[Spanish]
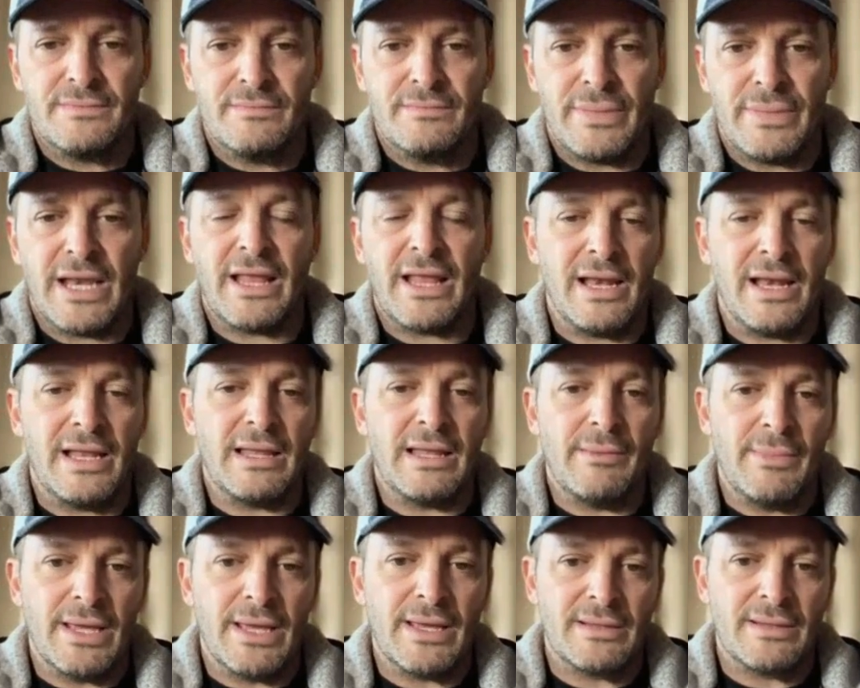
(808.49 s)
para darle
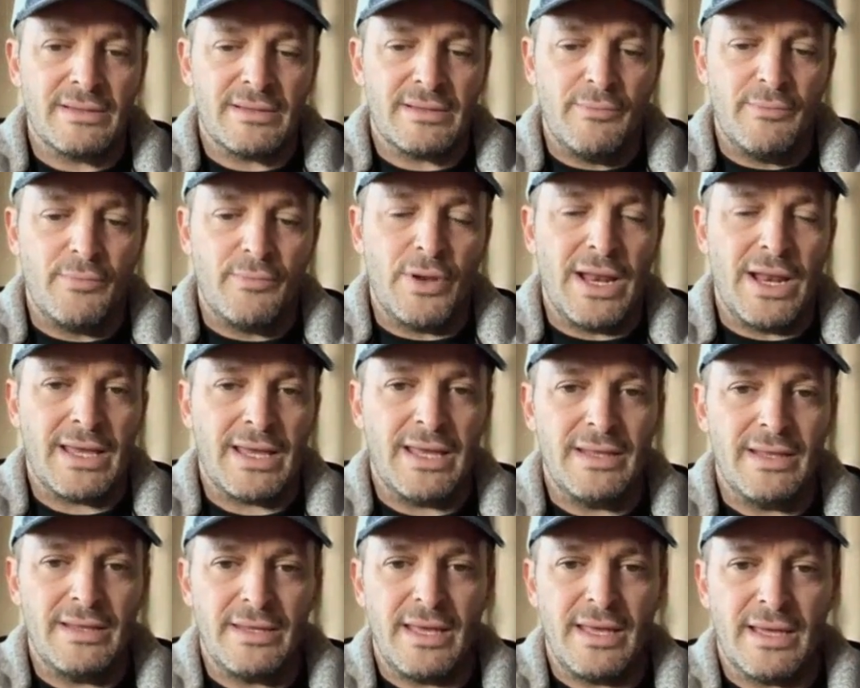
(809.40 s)
también tiempo a la
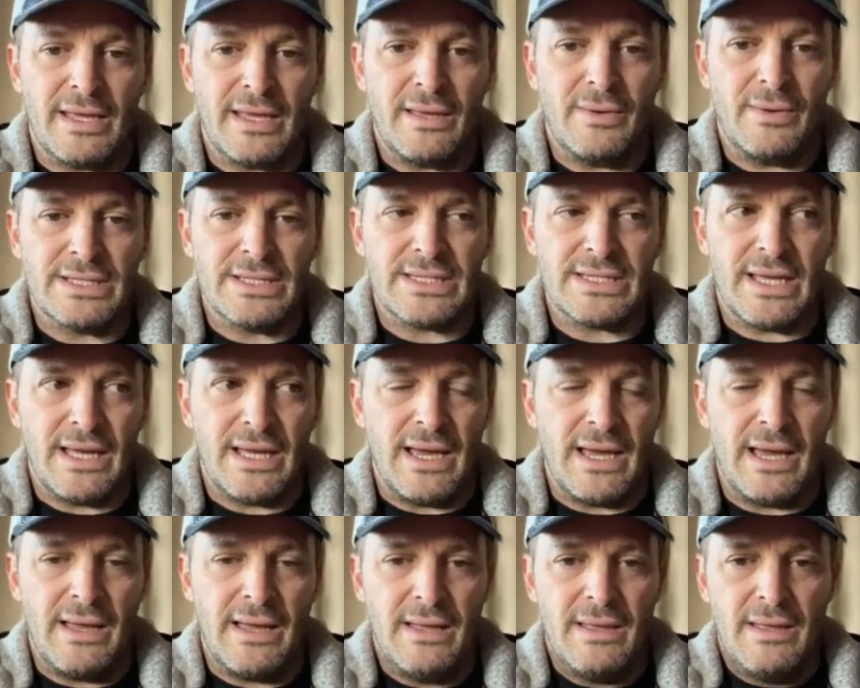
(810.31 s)
gente a que
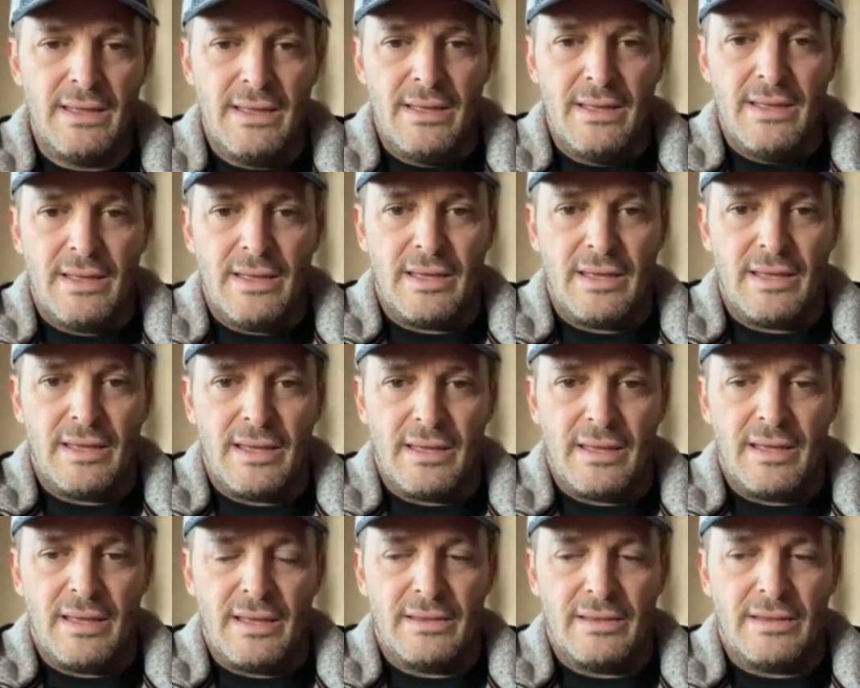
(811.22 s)
vaya
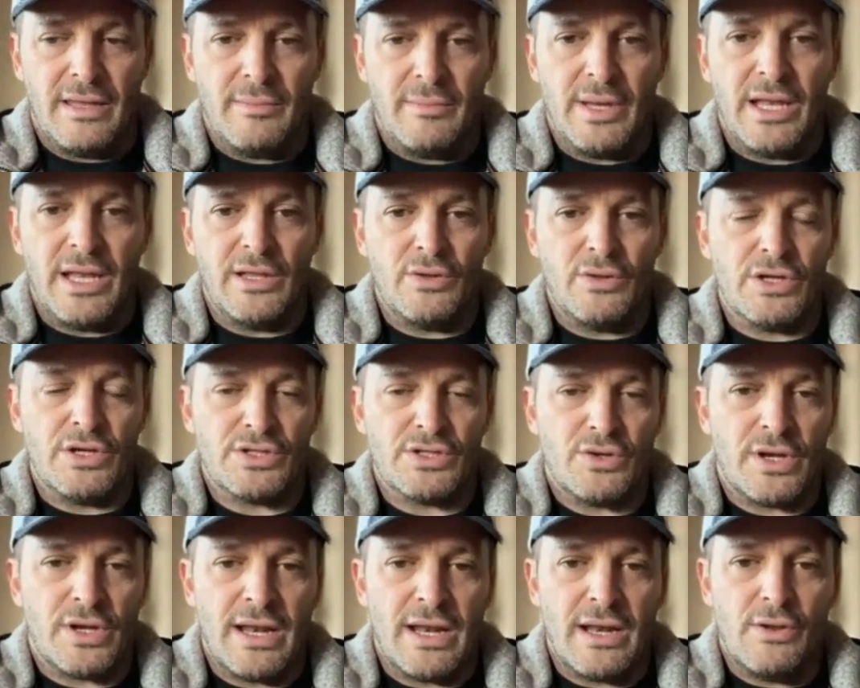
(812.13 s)
eh, terminando de
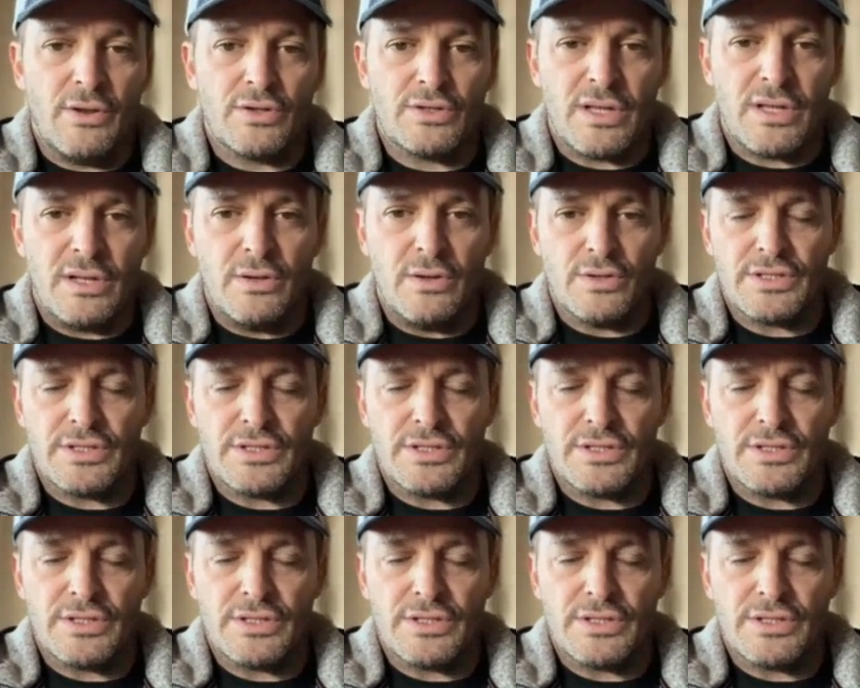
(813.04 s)
ayornar los,